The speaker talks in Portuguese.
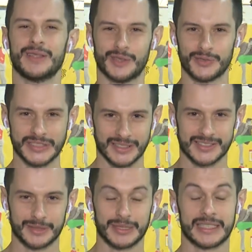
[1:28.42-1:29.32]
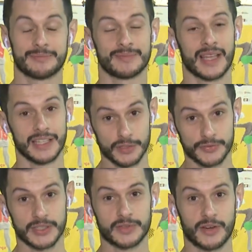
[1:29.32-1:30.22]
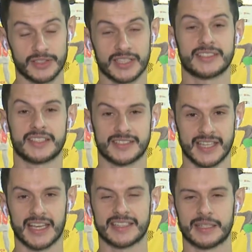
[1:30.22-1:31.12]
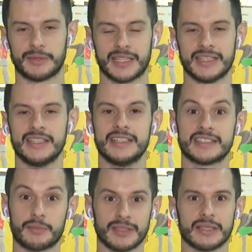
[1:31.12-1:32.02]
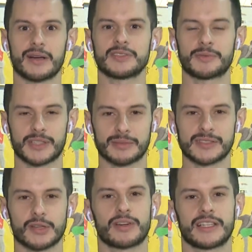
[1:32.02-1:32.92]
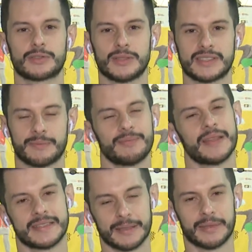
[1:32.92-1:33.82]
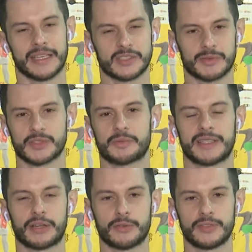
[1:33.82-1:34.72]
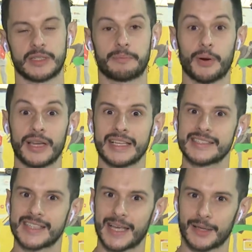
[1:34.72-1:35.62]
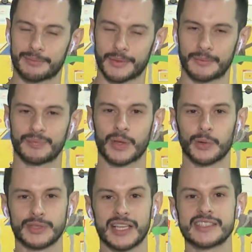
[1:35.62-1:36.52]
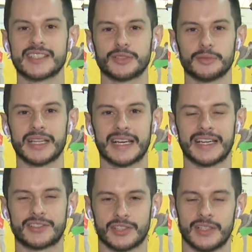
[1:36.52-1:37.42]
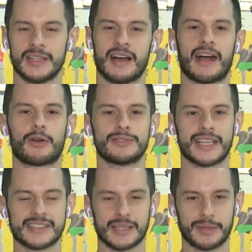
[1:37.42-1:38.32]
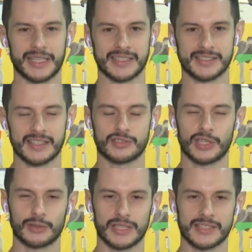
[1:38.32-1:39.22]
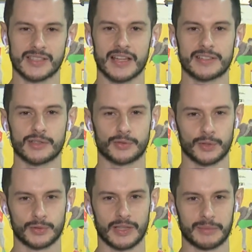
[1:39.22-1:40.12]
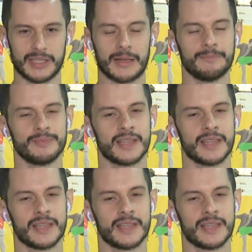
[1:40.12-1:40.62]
do final de semana. E o Festival de Dança que segue até amanhã também tem mais programação gratuita também que as pessoas podem conferir. Por exemplo, o Dança no Mirante, Acontece amanhã cedinho, das 7 às 8 da manhã,